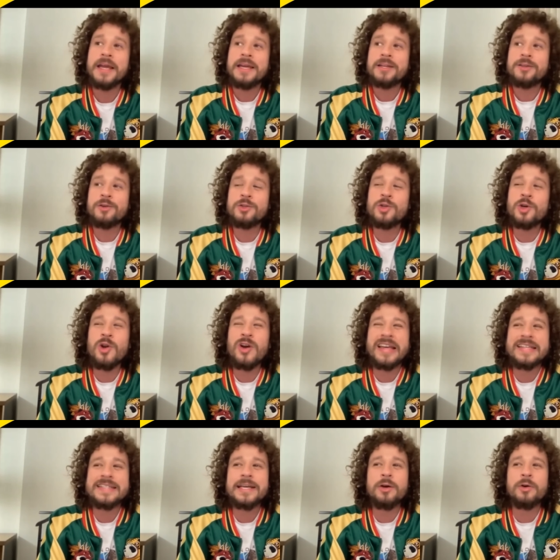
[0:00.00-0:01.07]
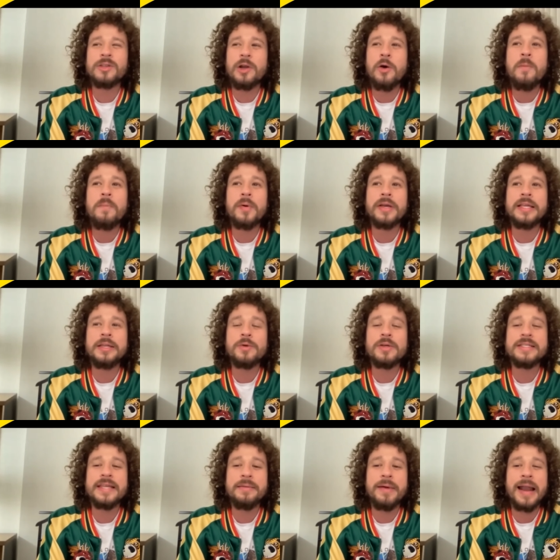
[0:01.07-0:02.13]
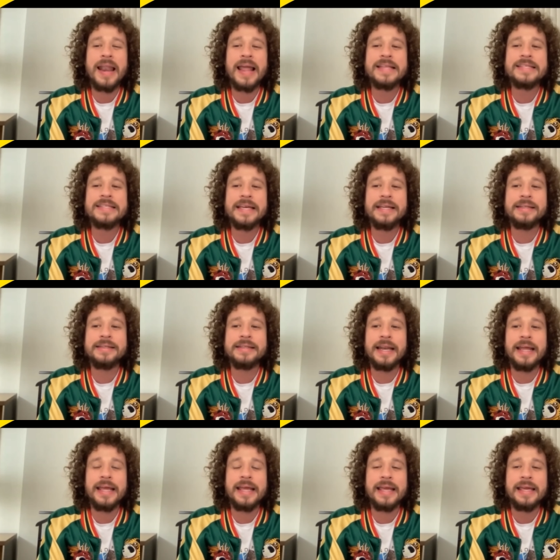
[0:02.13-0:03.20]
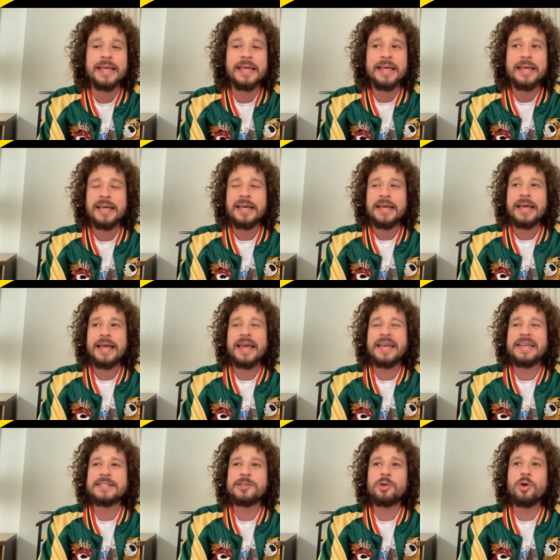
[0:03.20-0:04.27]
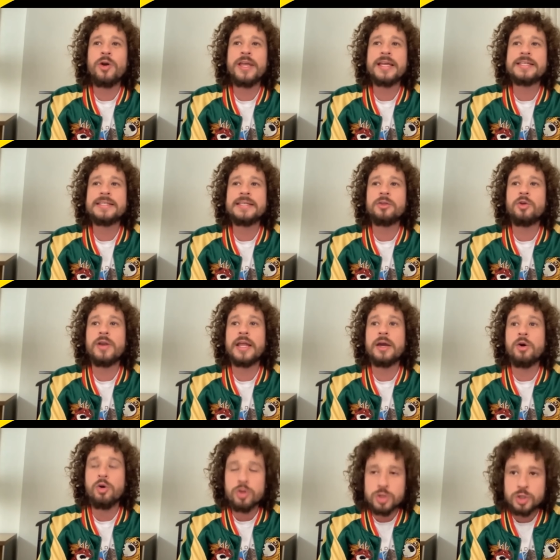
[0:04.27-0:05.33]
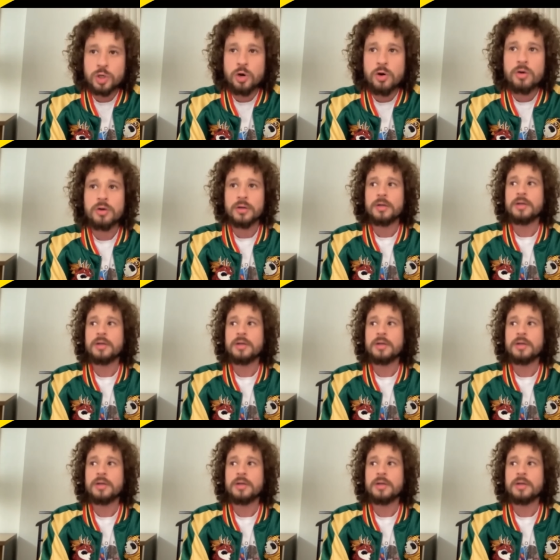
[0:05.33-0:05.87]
Entonces yo creo que es encontrar un poquito este balance entre estoy haciendo negocio,